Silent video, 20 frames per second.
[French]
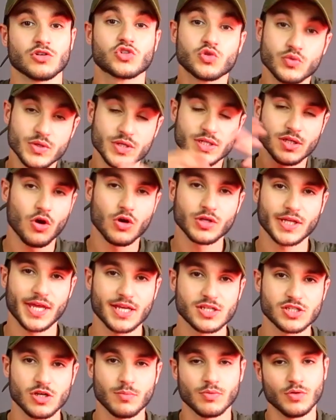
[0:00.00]
Ensuite, autre
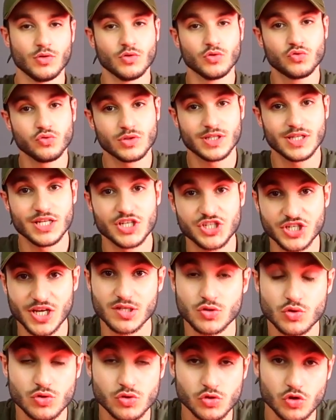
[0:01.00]
exemple, toutes les
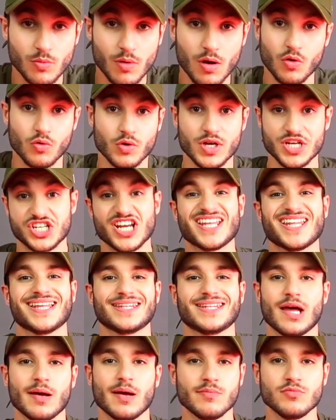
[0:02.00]
chaînes justement, ou les chaînes
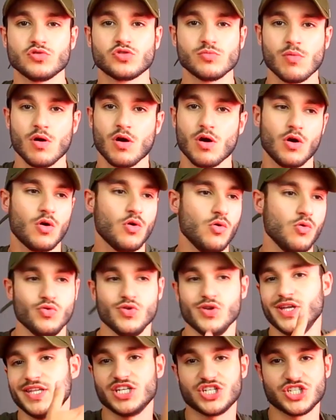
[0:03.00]
d'amusement,
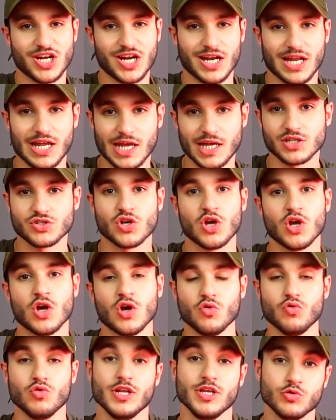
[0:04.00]
où il y a des challenges,
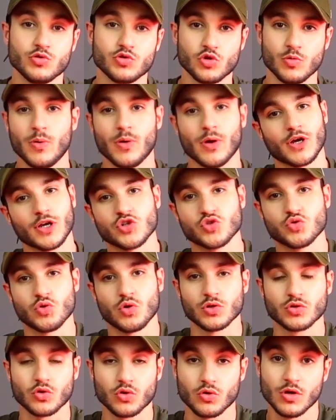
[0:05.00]
où les youtubeurs ils jouent
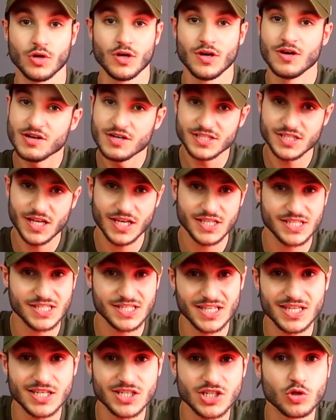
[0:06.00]
entre eux, ça
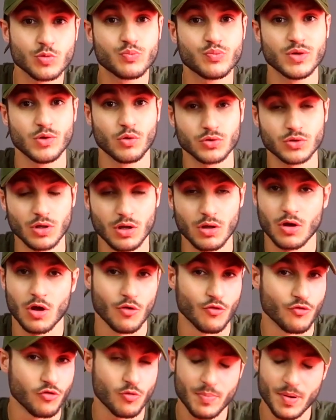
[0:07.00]
existait déjà depuis longtemps.
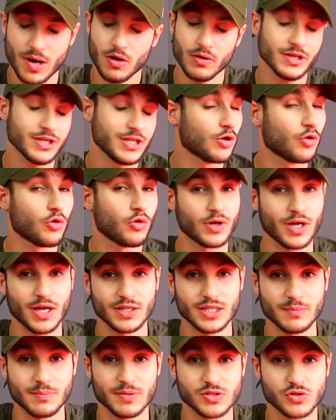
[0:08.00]
Vos parents ils
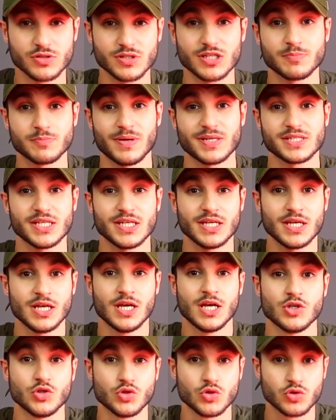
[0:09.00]
regardaient parce que ça se passait
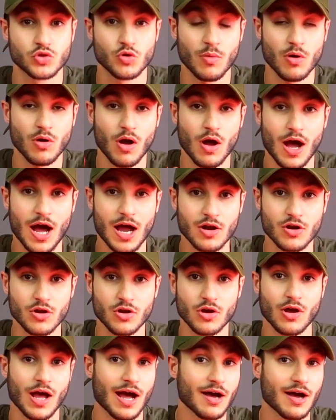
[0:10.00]
justement à
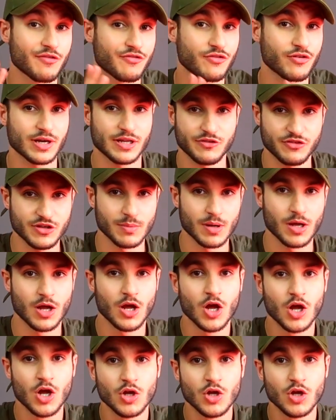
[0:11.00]
l'heure avant les films.